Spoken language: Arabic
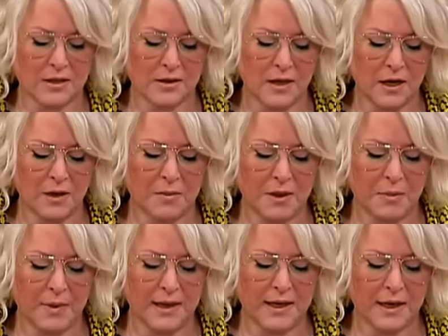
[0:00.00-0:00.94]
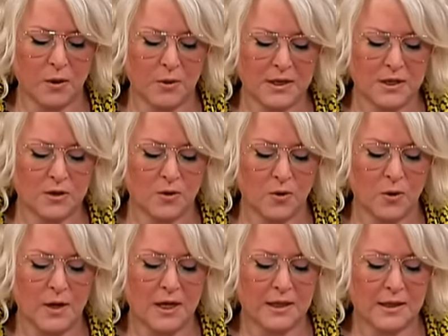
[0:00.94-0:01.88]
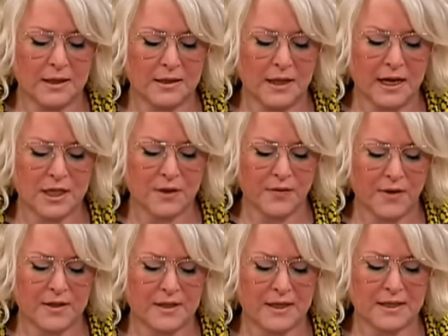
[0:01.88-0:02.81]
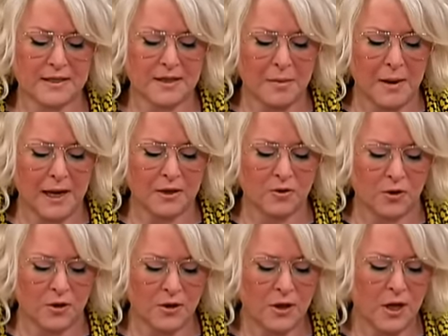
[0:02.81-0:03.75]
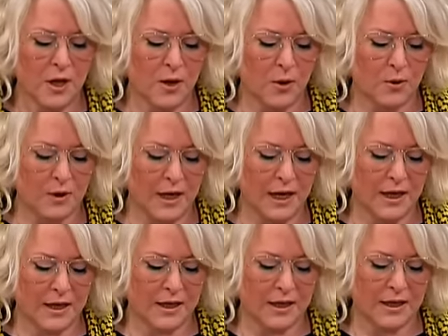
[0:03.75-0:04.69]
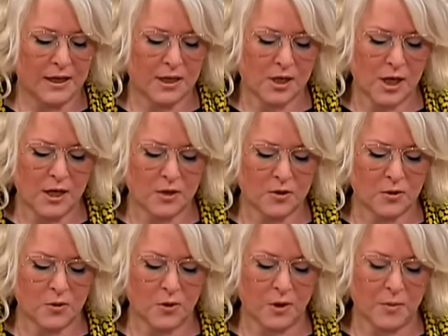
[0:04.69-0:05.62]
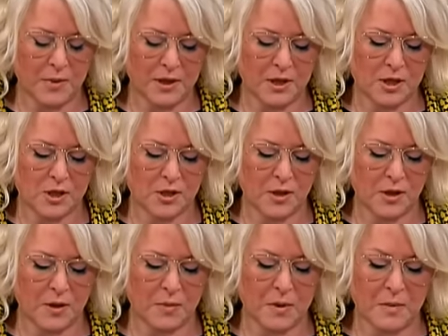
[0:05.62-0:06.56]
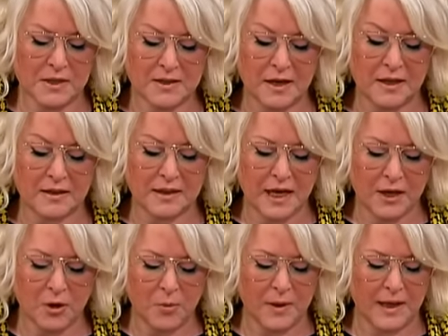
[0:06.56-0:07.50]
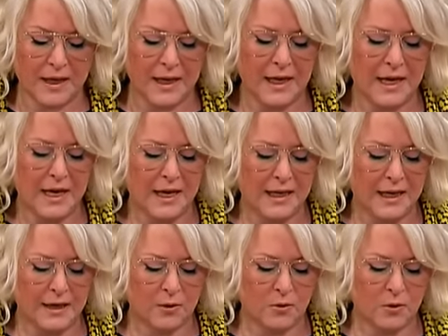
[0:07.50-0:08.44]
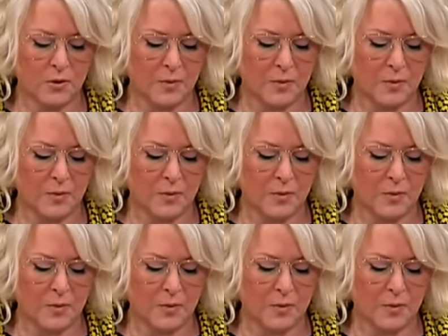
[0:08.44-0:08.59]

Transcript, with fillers: الضخم البالغ وزنه 13.7 طن ورح يجهزوا البرج بمصعد كهربائي ليكون